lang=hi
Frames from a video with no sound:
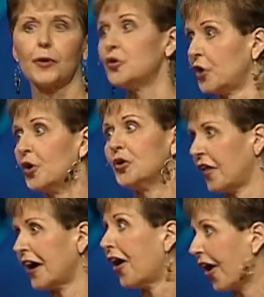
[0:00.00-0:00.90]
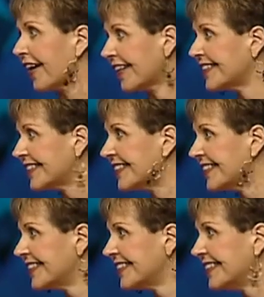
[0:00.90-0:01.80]
धो सकते हैं जो जानते हैं कि वो कौन
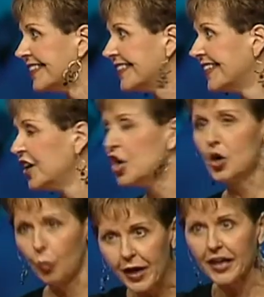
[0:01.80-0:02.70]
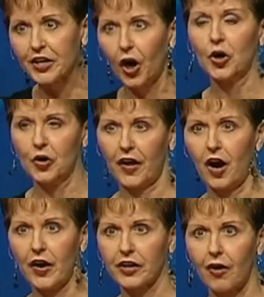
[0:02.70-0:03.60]
है जो जानते हैं मसीह में
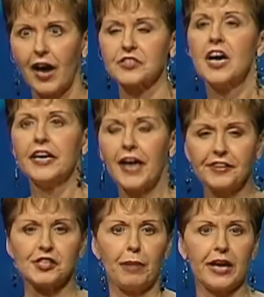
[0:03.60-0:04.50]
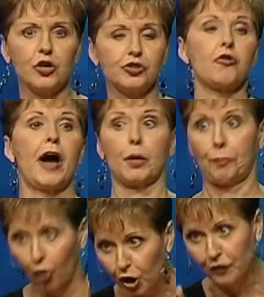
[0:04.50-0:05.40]
उनका क्या मर्तबा है ना कि कोई ऐसा जो
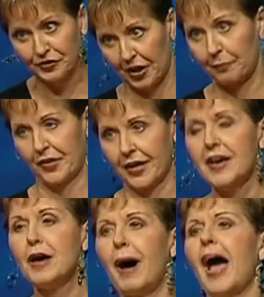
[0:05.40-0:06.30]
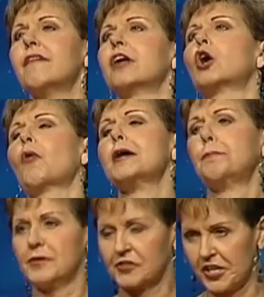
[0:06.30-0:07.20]
साबित करना चाहता है उसका अहदा बड़ा है और
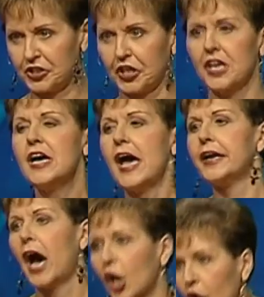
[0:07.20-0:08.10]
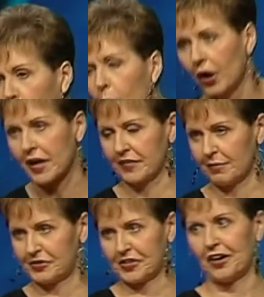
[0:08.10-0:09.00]
खुद को झुकाता नहीं है यह बिल्कुल
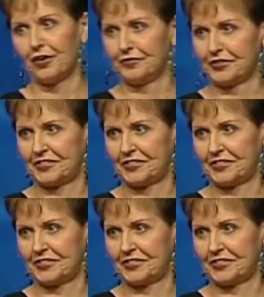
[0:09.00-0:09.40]
ठीक नहीं है